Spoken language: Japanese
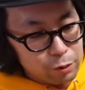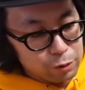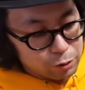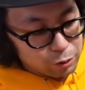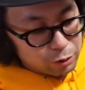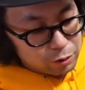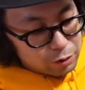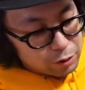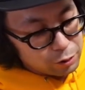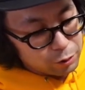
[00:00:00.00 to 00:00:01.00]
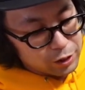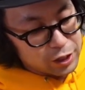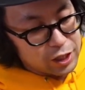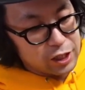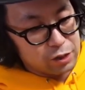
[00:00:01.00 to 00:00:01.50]
うほんと、どんな
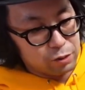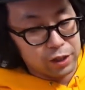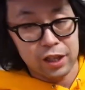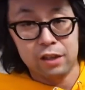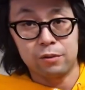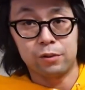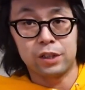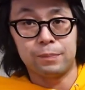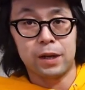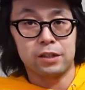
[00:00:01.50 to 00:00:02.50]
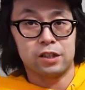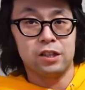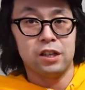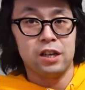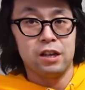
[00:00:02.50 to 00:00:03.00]
シーンというかね、どんな
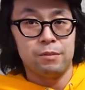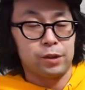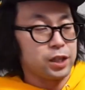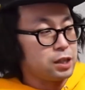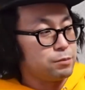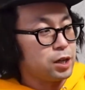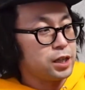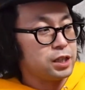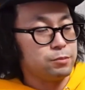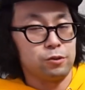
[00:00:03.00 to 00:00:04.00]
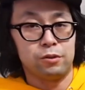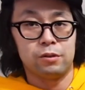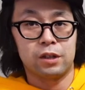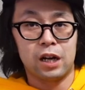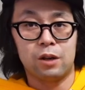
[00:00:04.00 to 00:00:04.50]
パンツ、デニム履いても、
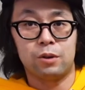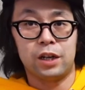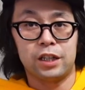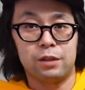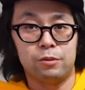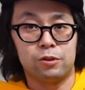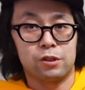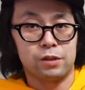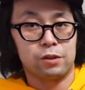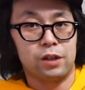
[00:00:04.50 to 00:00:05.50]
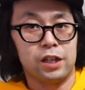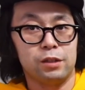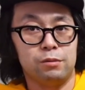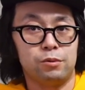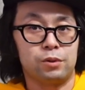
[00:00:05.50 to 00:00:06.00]
カーゴ履いても、スウェット履い
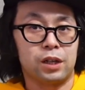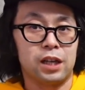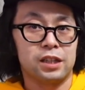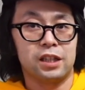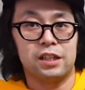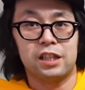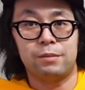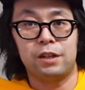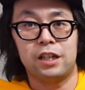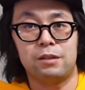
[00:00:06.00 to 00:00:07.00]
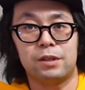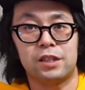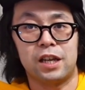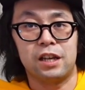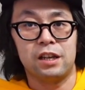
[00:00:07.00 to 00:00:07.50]
ても、もう簡単に様になりま
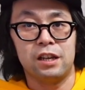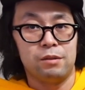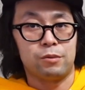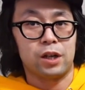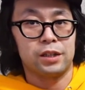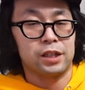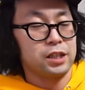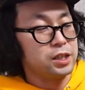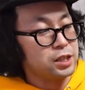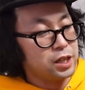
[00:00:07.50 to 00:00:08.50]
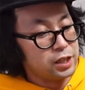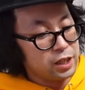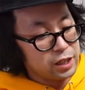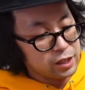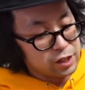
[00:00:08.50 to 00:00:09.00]
すね。もう簡単に
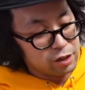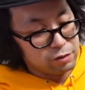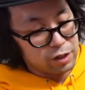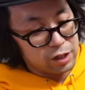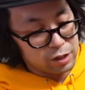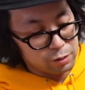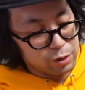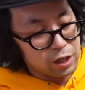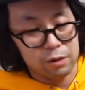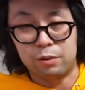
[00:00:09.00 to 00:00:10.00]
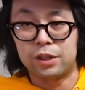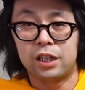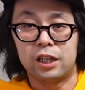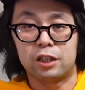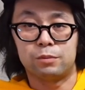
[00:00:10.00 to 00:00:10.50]
スケーターになっちゃうんで、すごいかっこいい
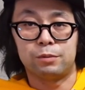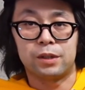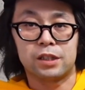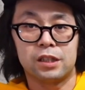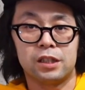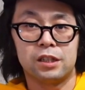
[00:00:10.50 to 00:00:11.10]
なぁと思います。